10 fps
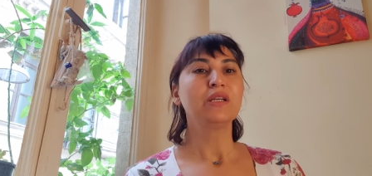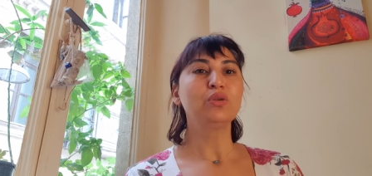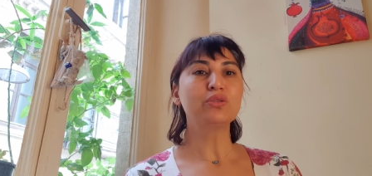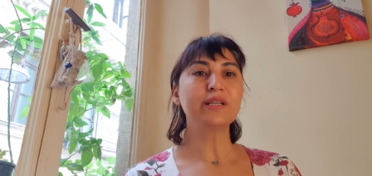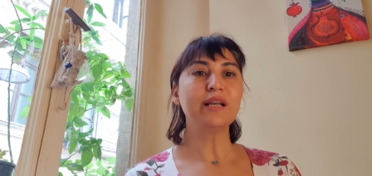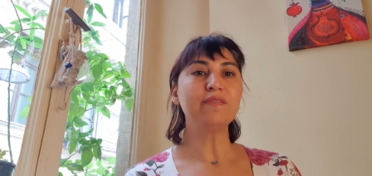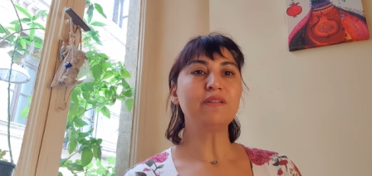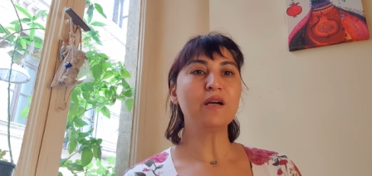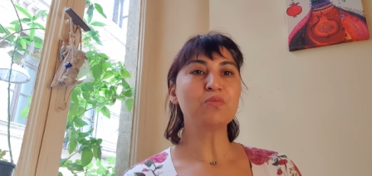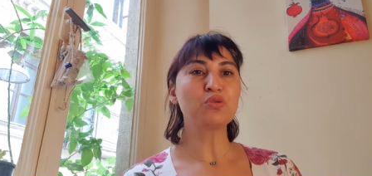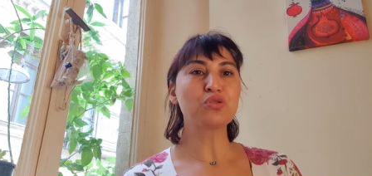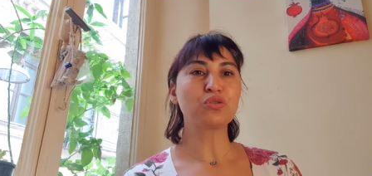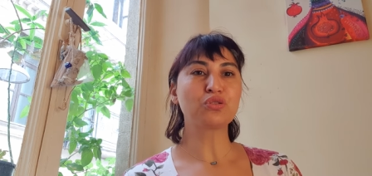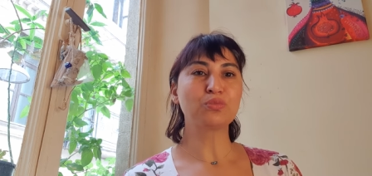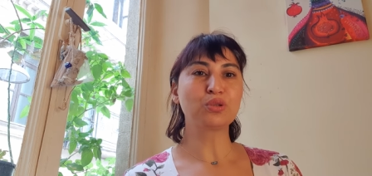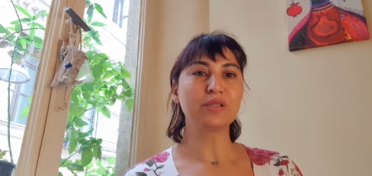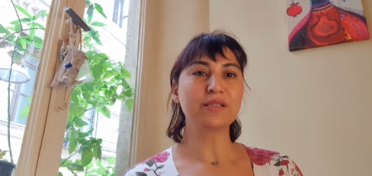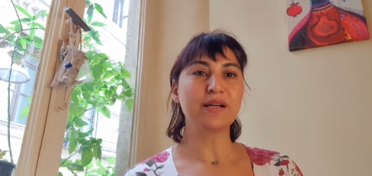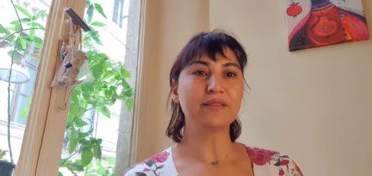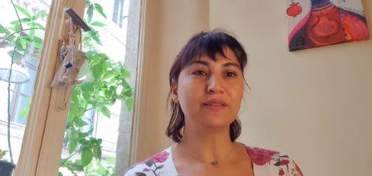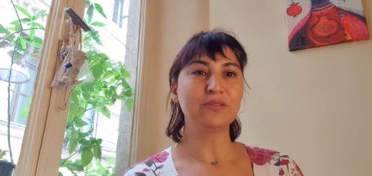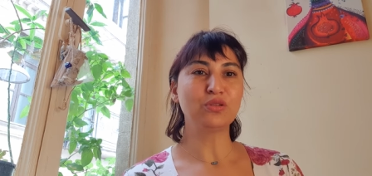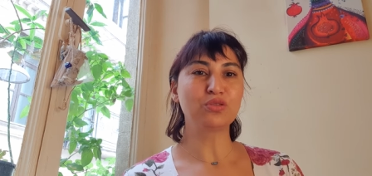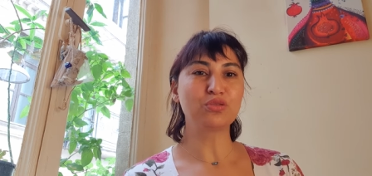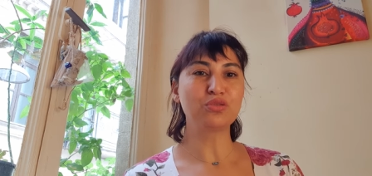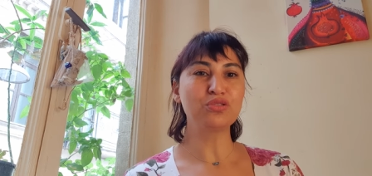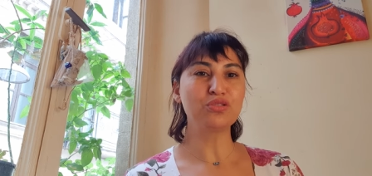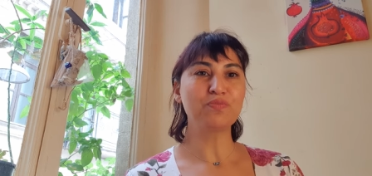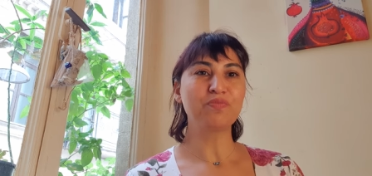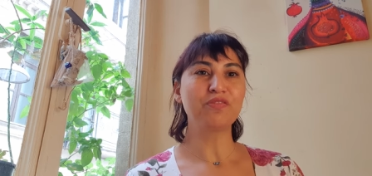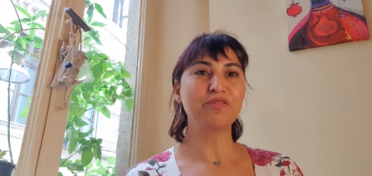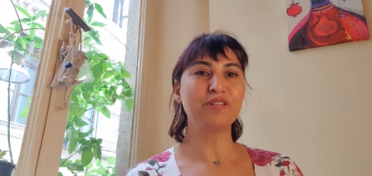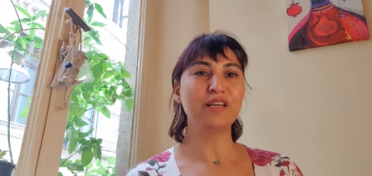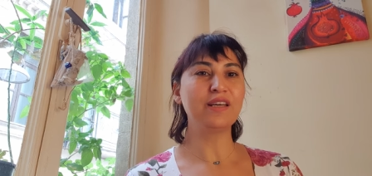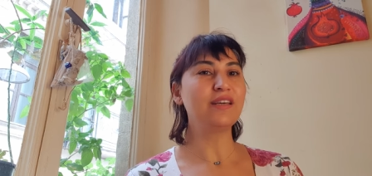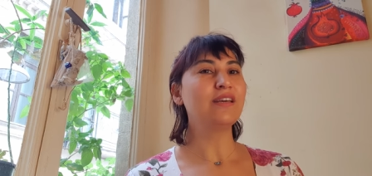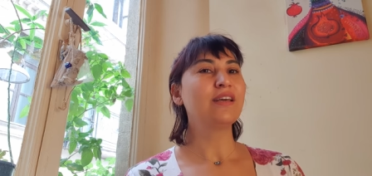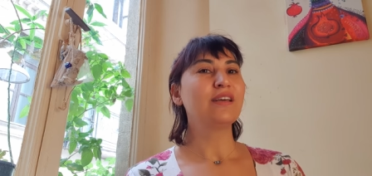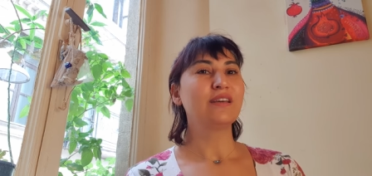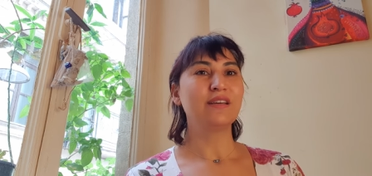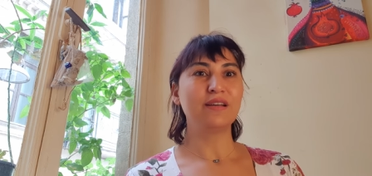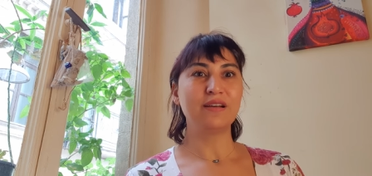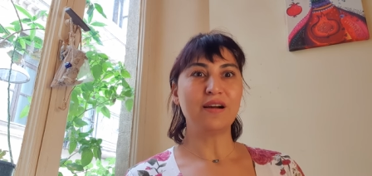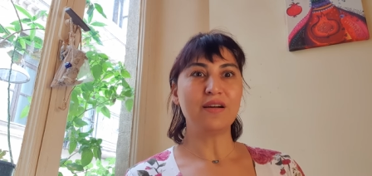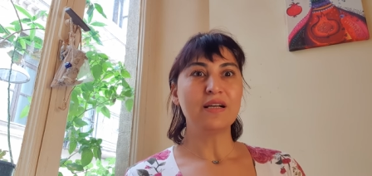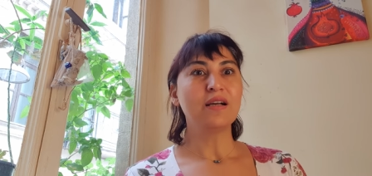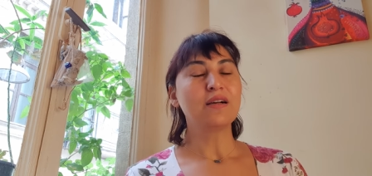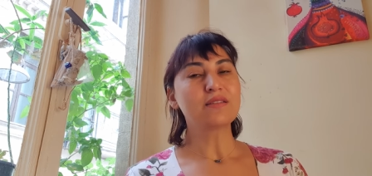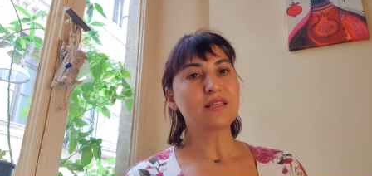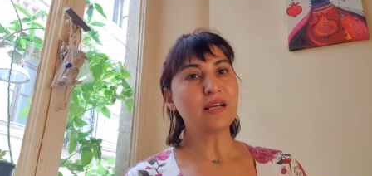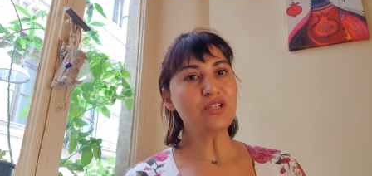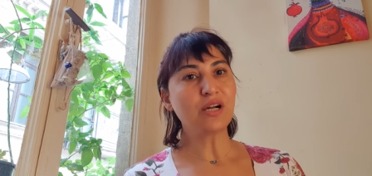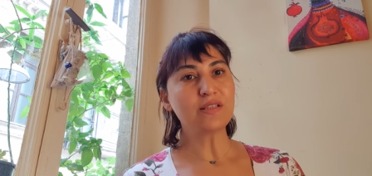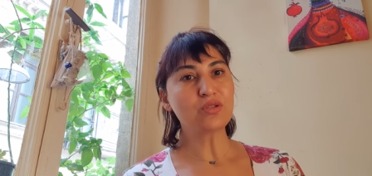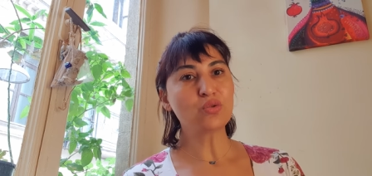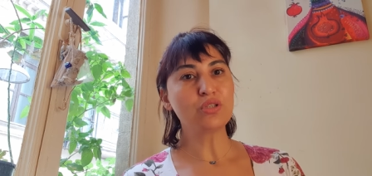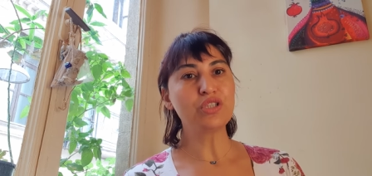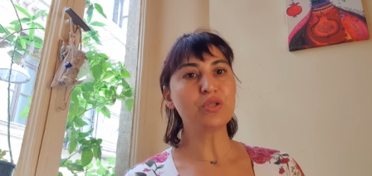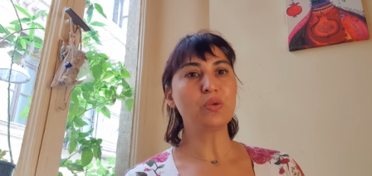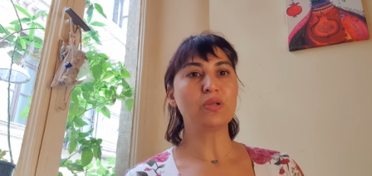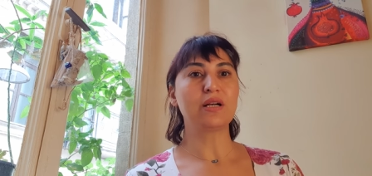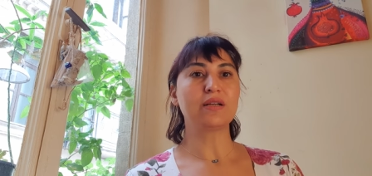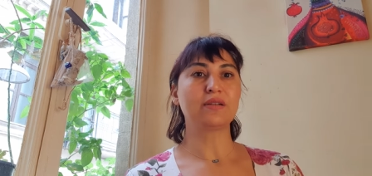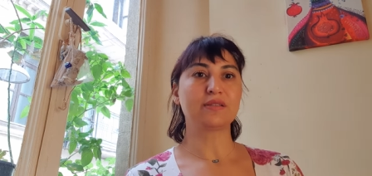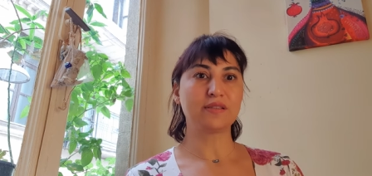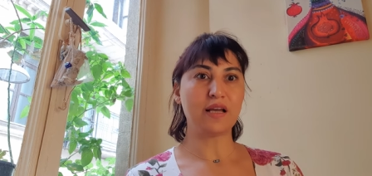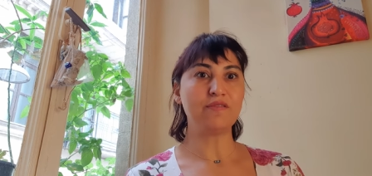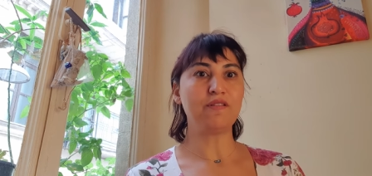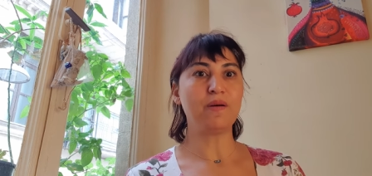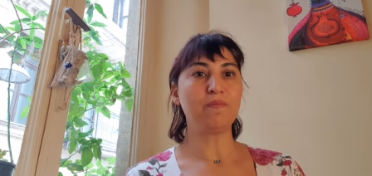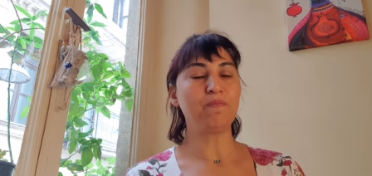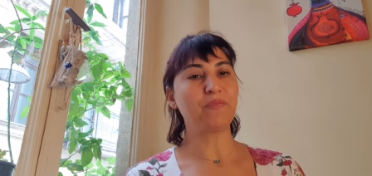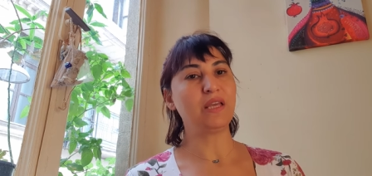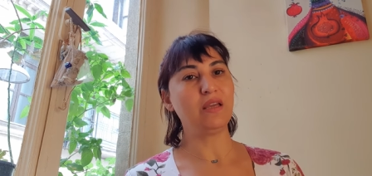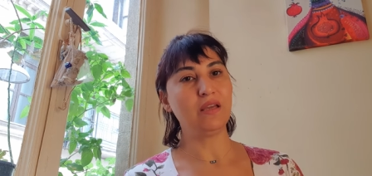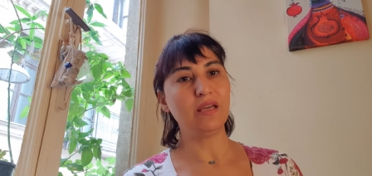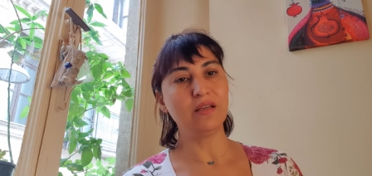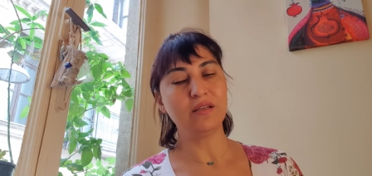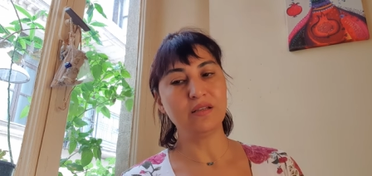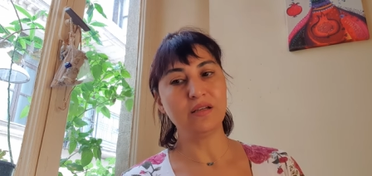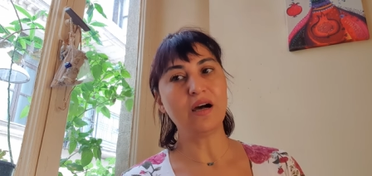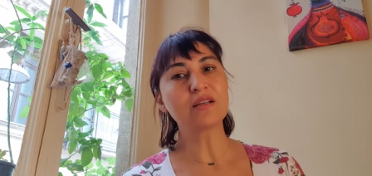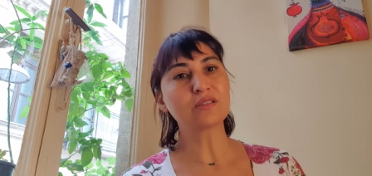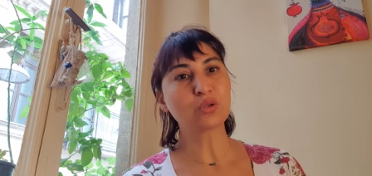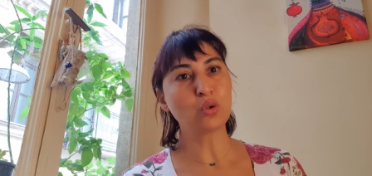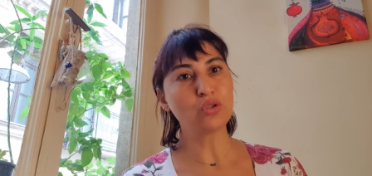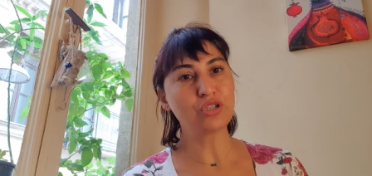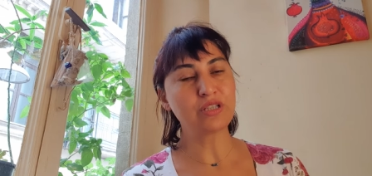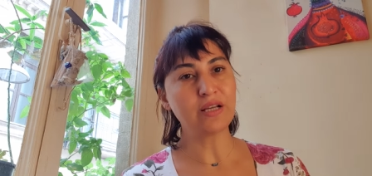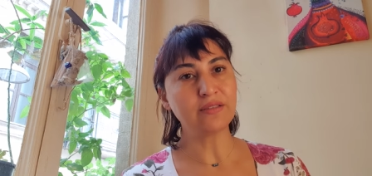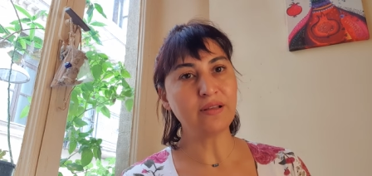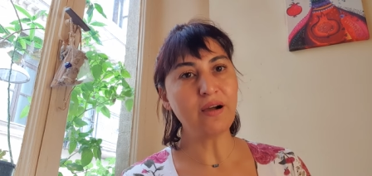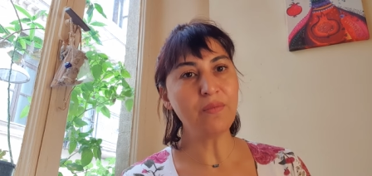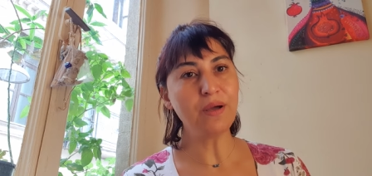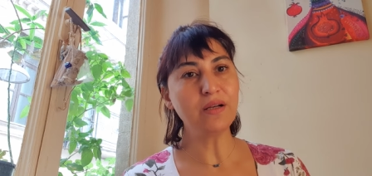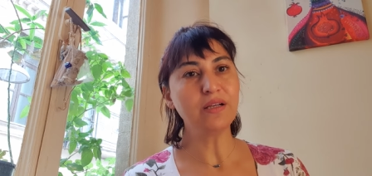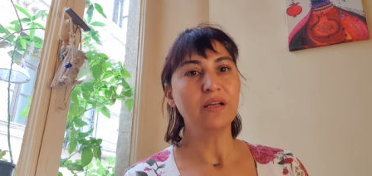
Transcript: Yükselen vay burcunuzu mutlaka dinliyorsunuz ve e, sadece astrolojik olarak sayfam e, e astrolojiden ne haber